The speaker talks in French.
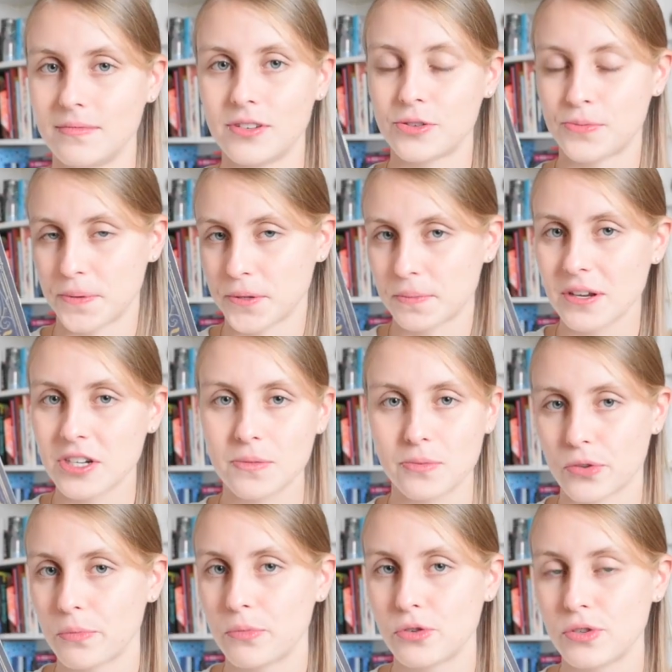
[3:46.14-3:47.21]
je pense pas que j'ai
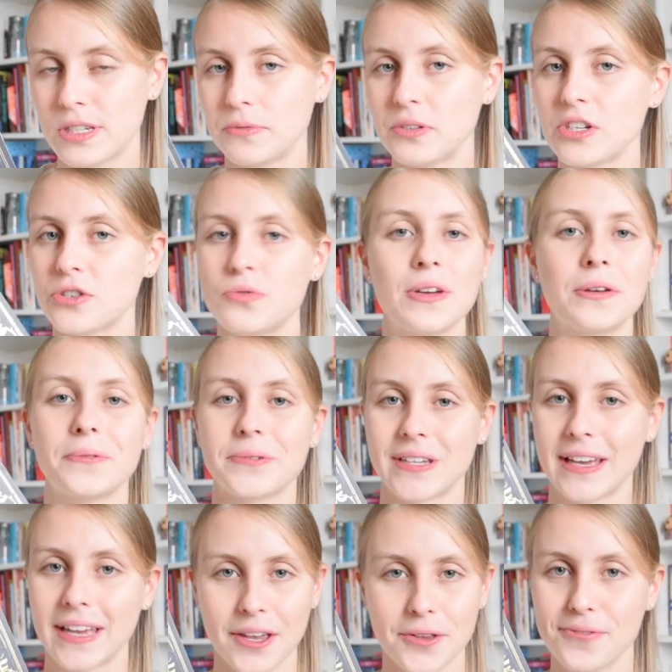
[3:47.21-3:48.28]
besoin de me justifier, je lui ai
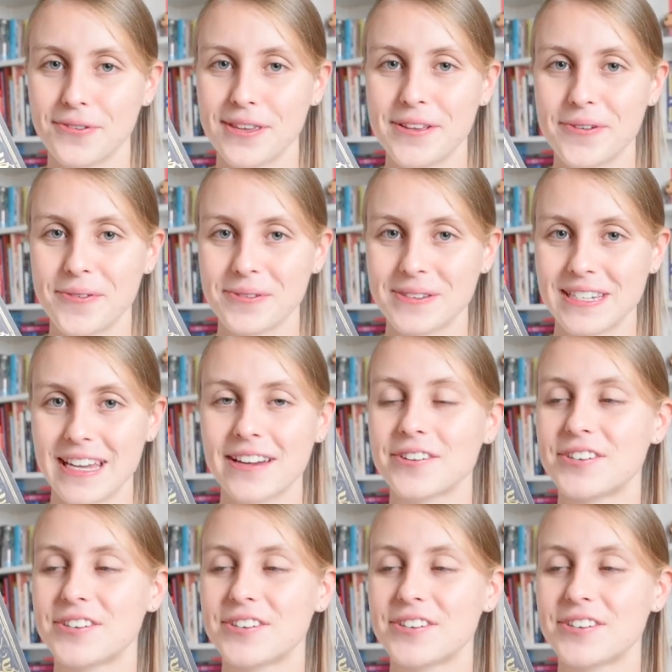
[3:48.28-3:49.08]
consacré une vidéo entière,